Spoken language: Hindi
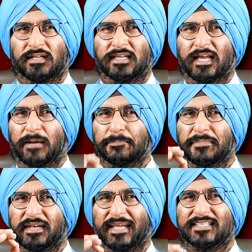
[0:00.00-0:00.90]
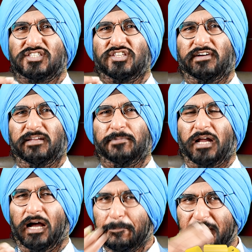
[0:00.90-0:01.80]
कि आप नेक्स्ट दिवाली
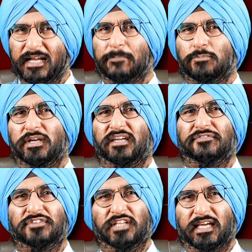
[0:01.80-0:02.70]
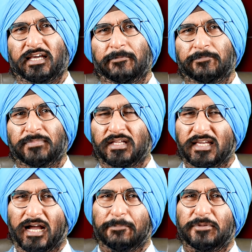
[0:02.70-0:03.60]
पर अपने आप को एक गिफ्ट देंगे
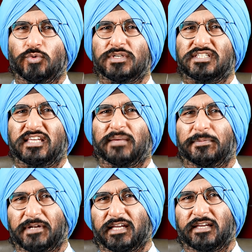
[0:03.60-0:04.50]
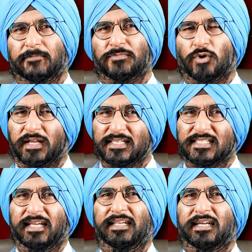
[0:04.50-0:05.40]
कि आप यूएस सी में और
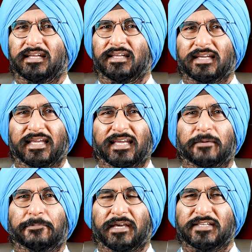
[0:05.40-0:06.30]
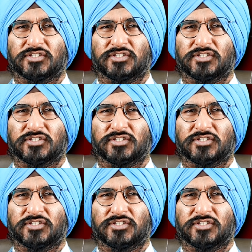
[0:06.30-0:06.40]
इसके लिए ए के पी आई